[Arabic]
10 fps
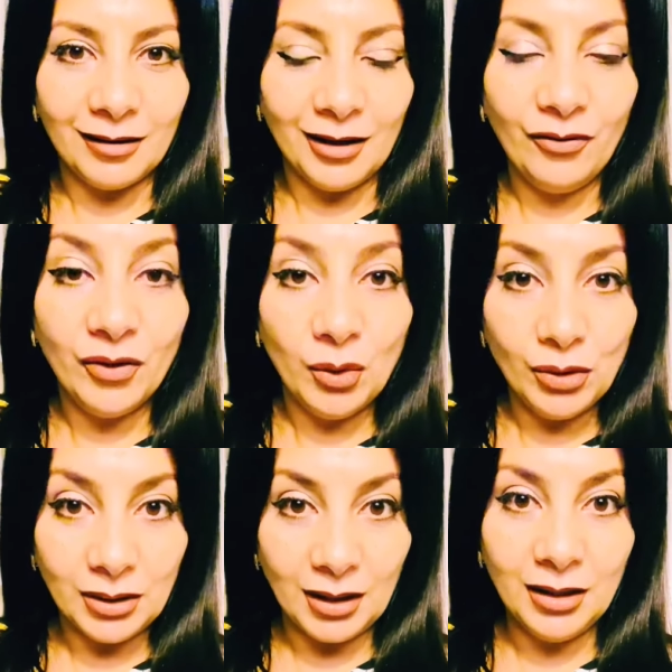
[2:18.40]

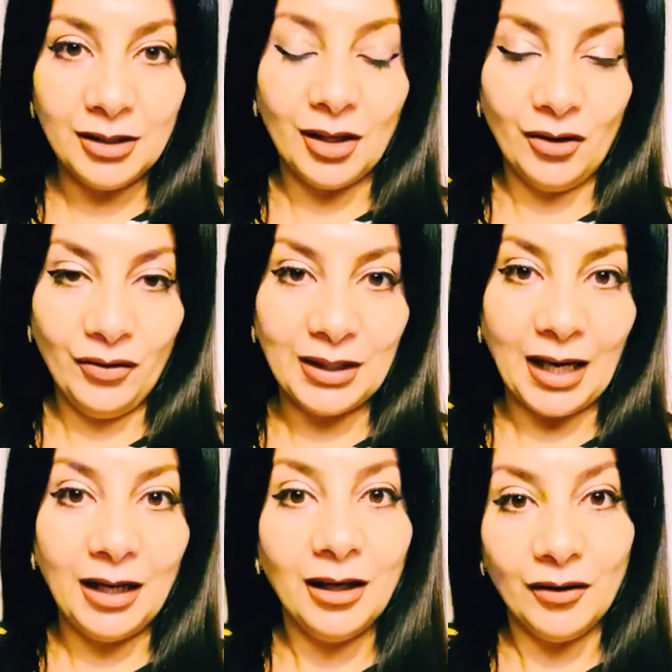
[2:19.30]
الفلوس اللي اتصرفت
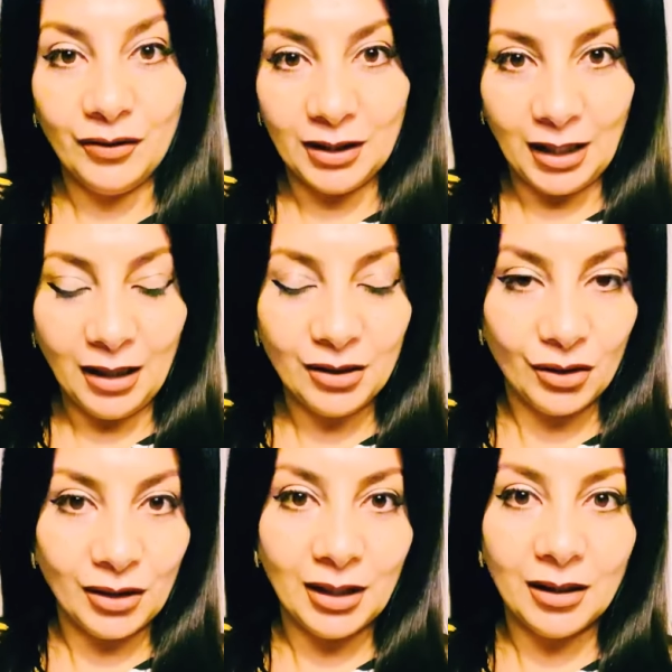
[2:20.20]
على افتتاح
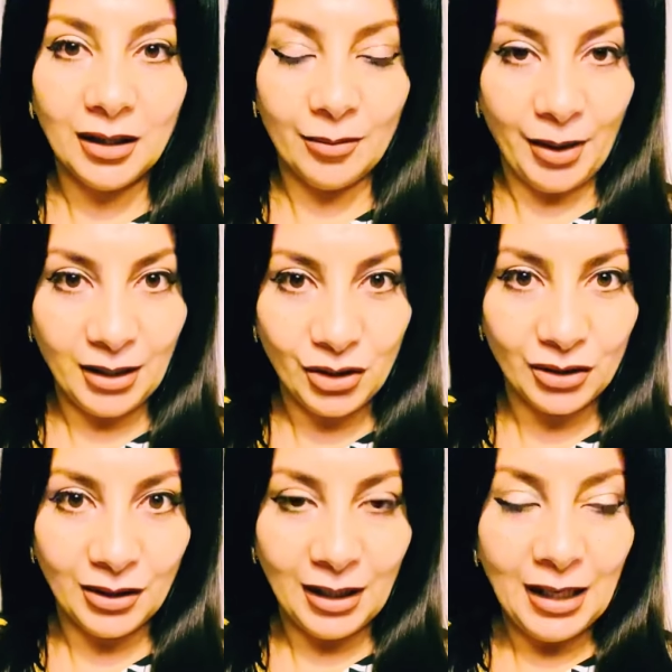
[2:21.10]
طريق
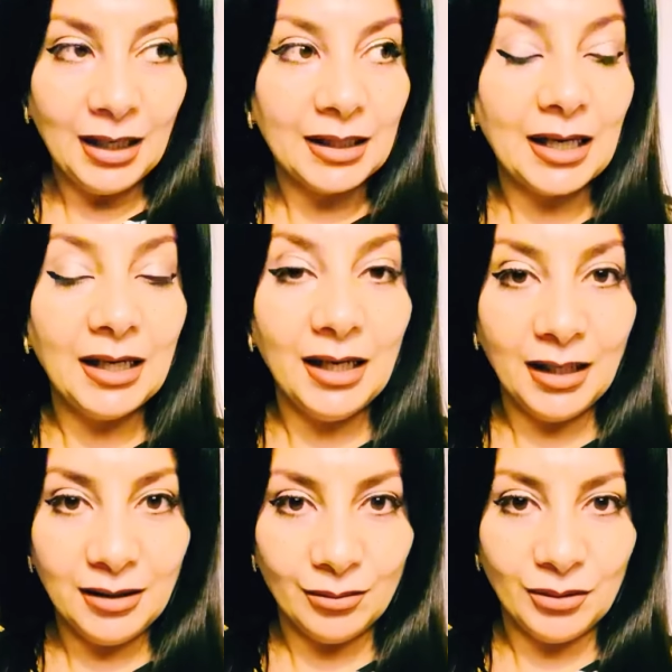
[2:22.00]
الكباش كان
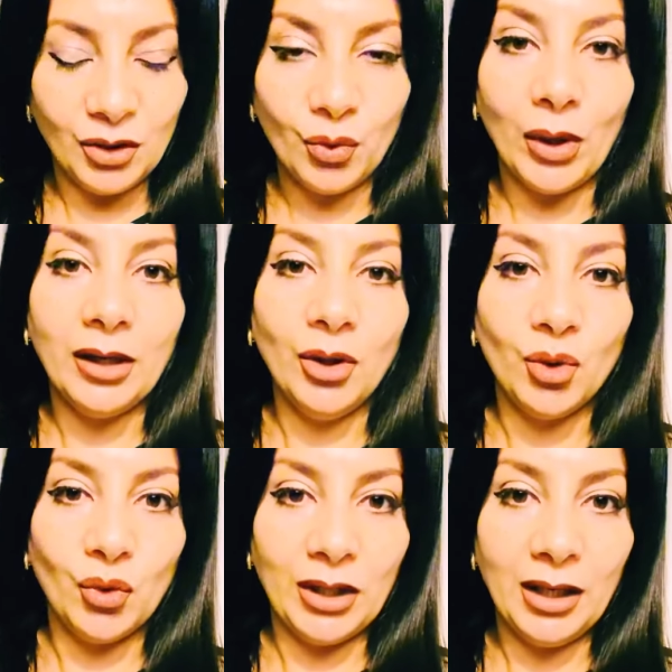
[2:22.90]
لازم تتوجه
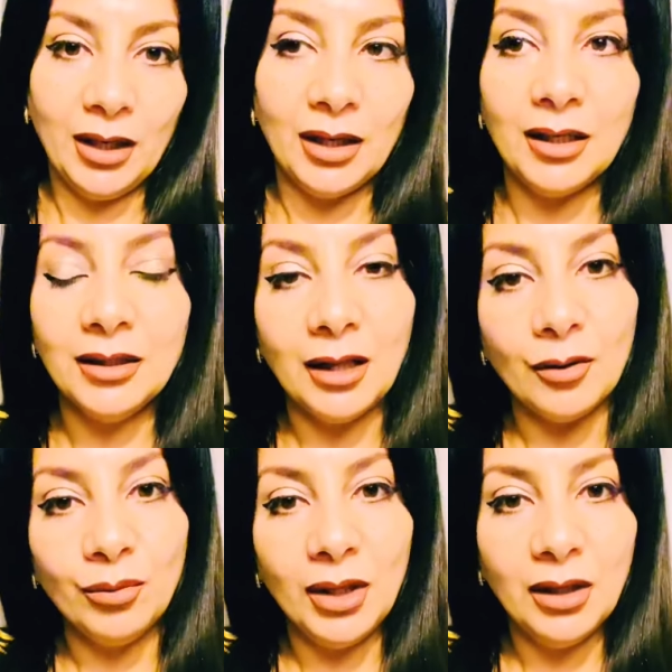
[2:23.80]
كلها
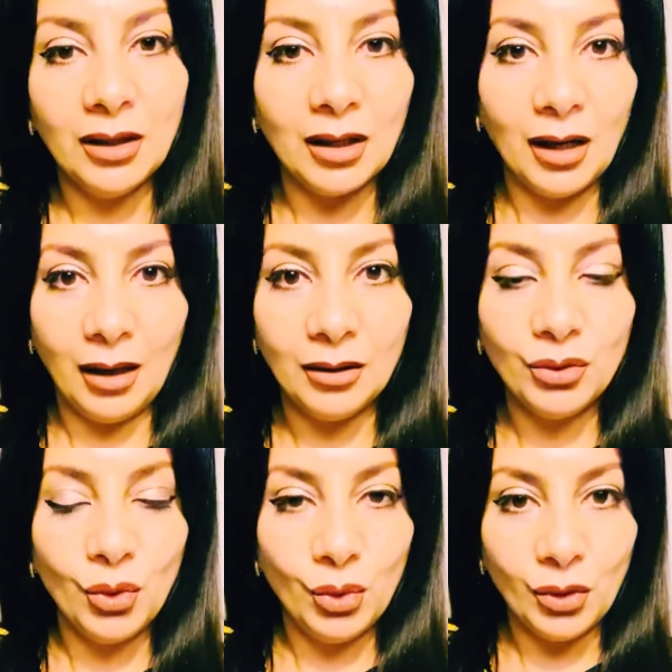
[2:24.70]
لتأمين
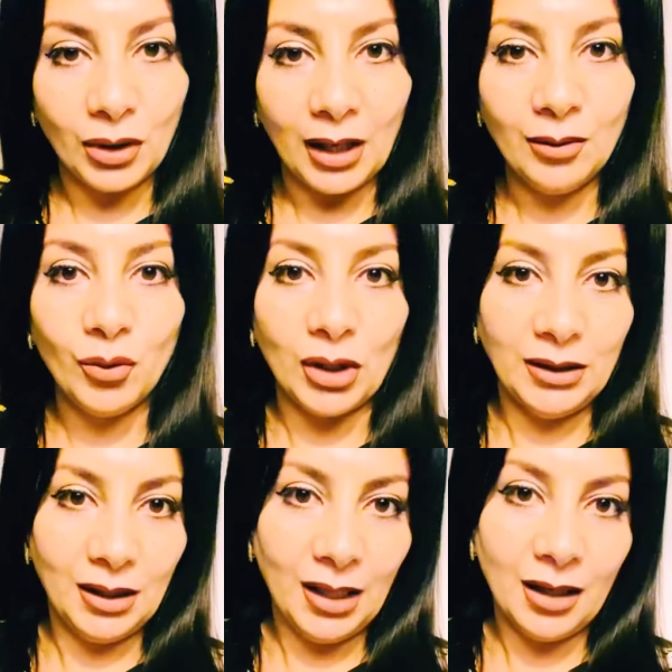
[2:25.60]
الطرق
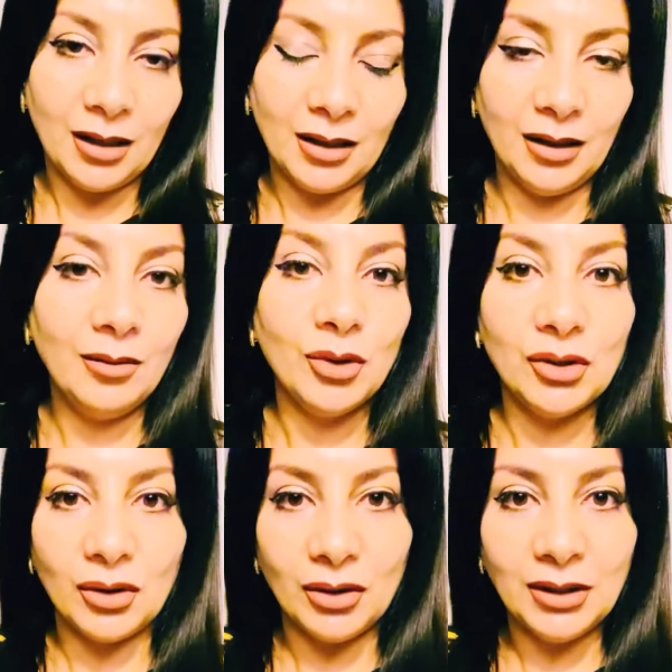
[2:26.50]
المؤدية
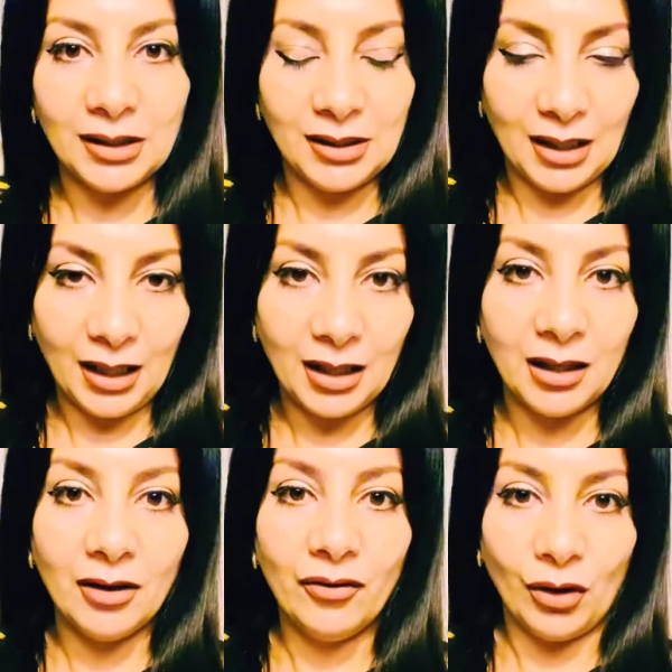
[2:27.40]
للمزارات
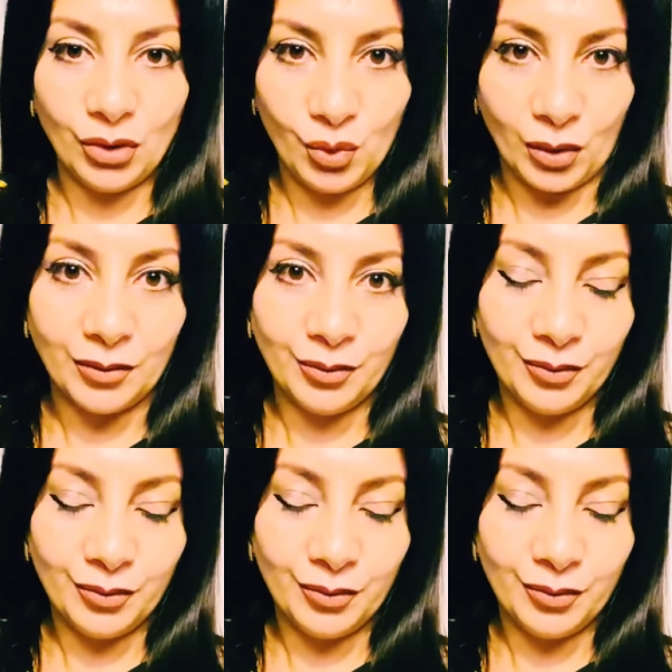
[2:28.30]
السياحية في أسوان